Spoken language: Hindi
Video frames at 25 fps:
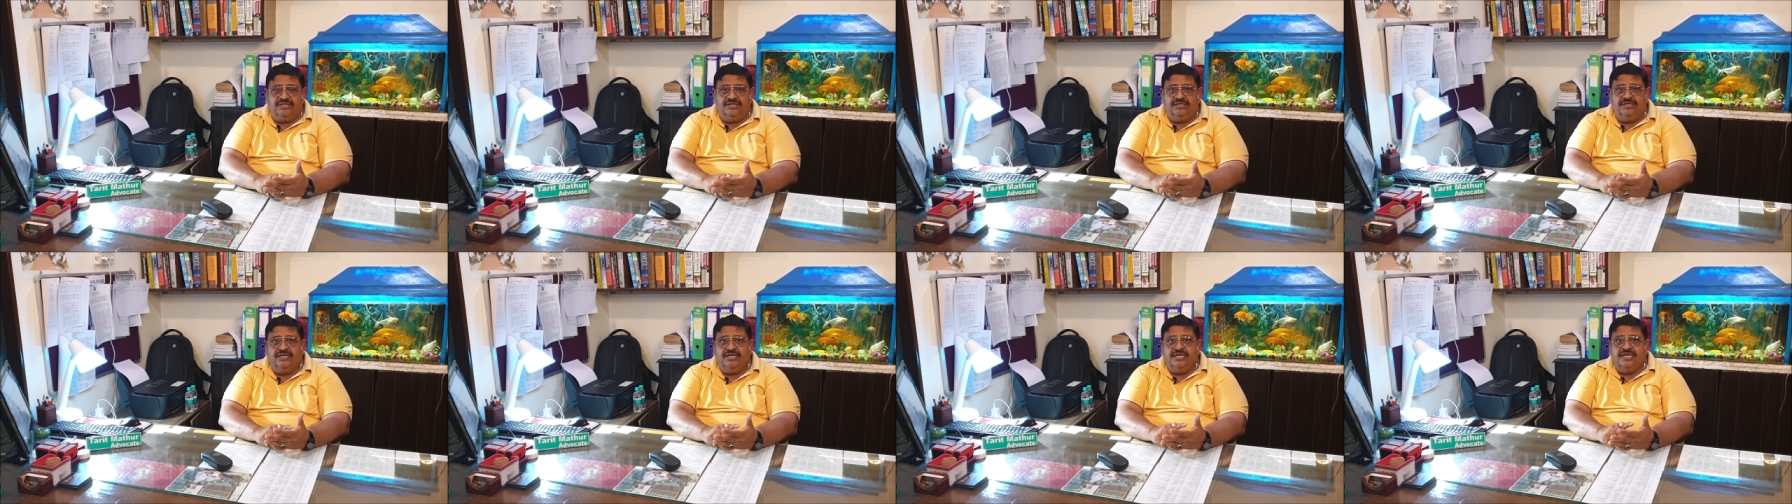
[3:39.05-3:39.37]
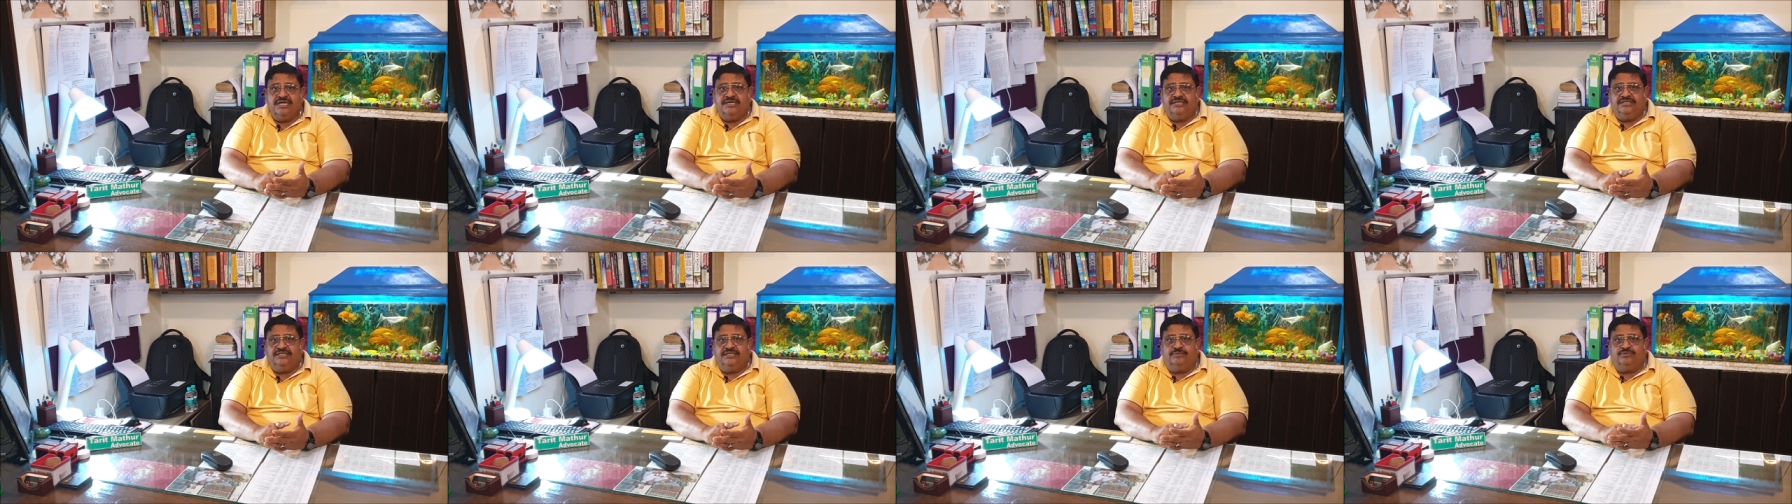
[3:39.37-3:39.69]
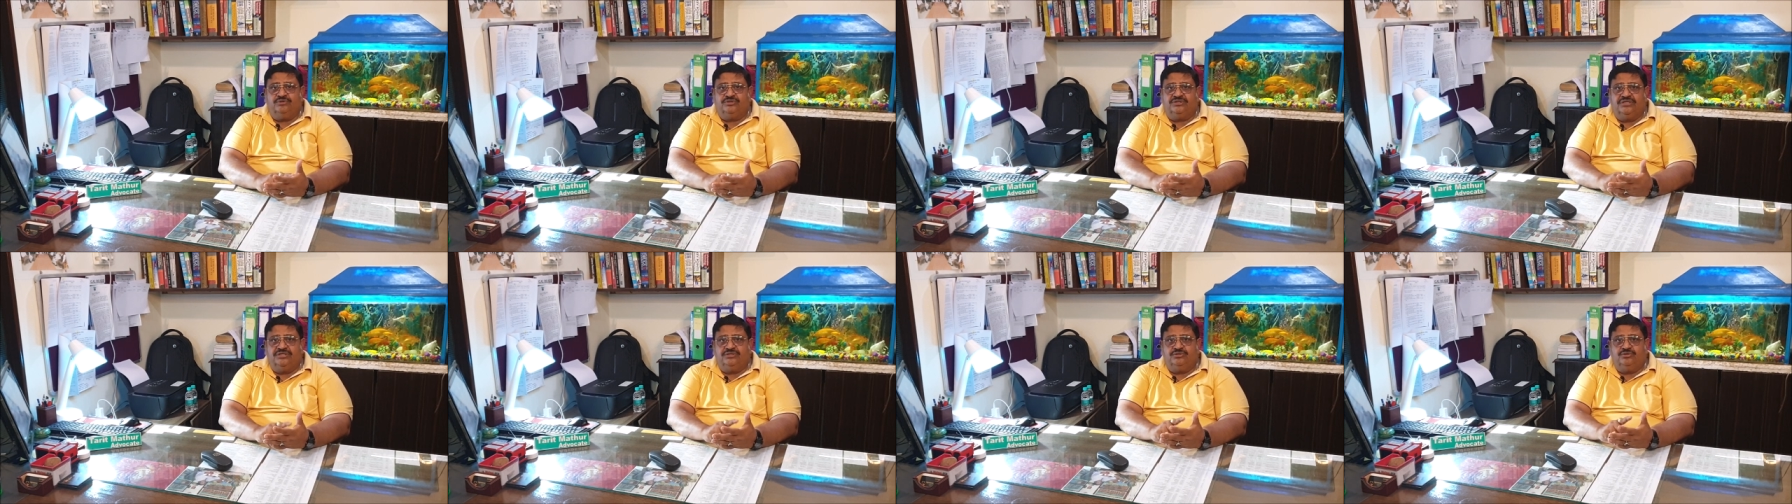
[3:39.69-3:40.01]
थी जब
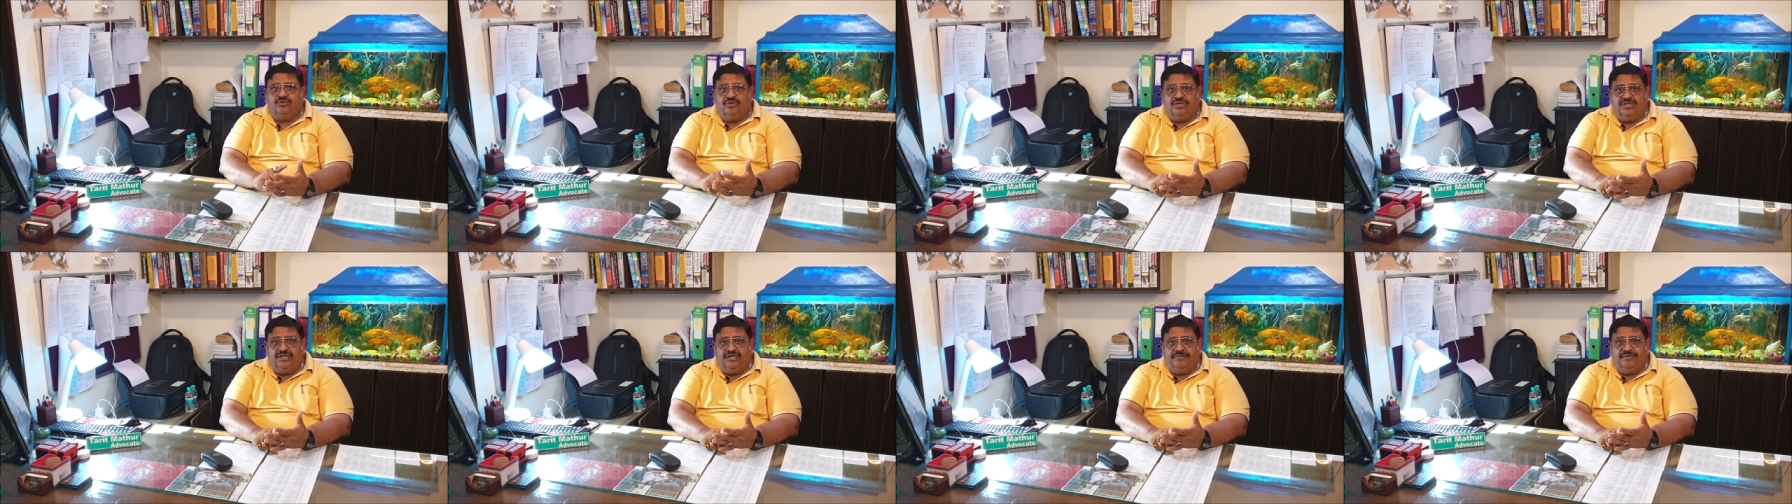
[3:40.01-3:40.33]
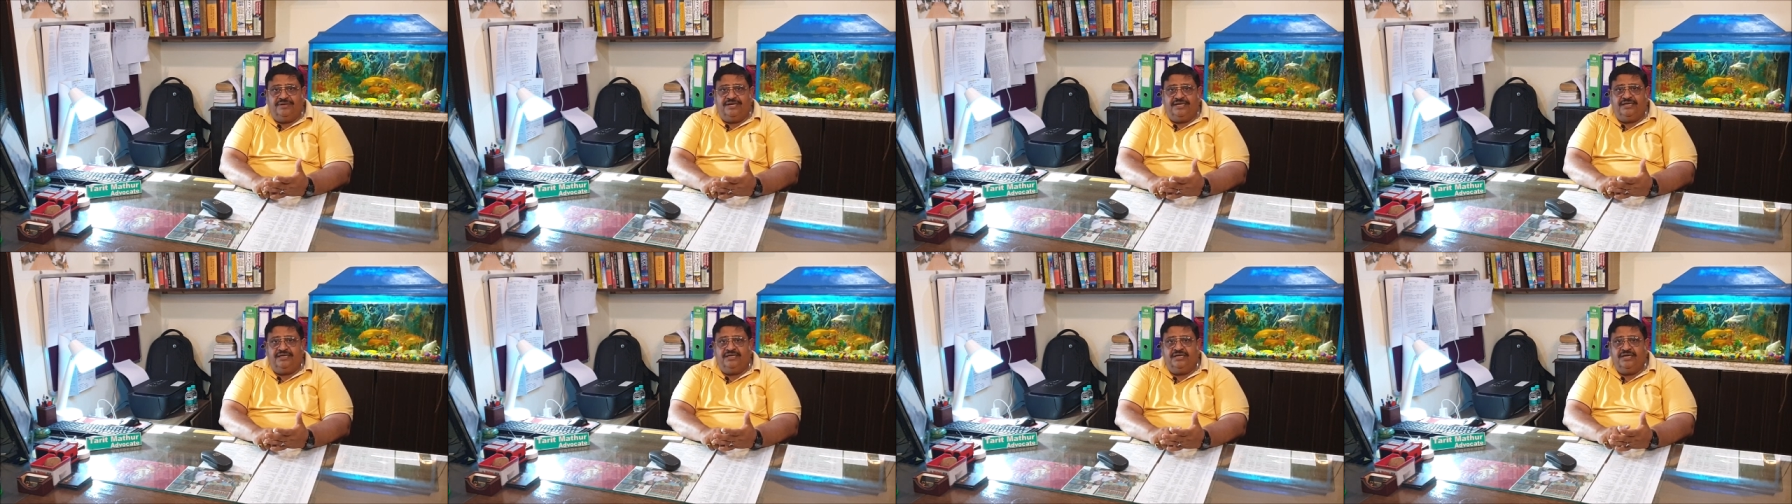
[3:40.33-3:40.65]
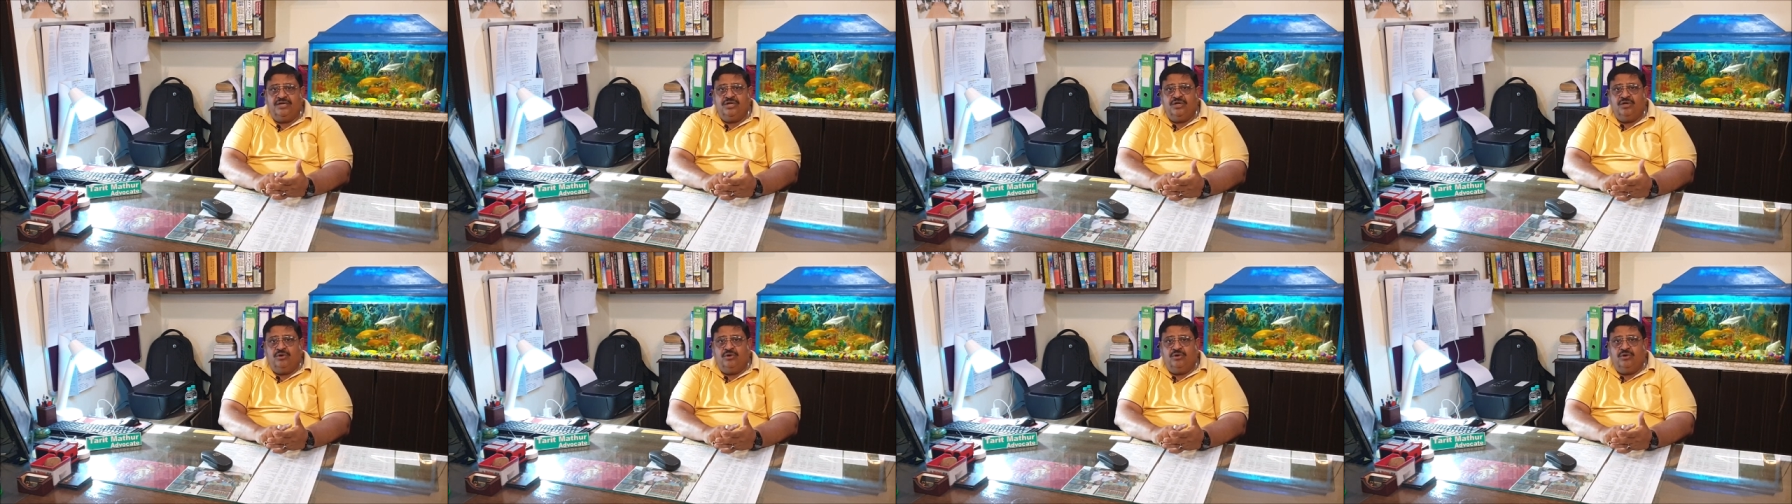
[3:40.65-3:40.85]
उसकी छोटी बहन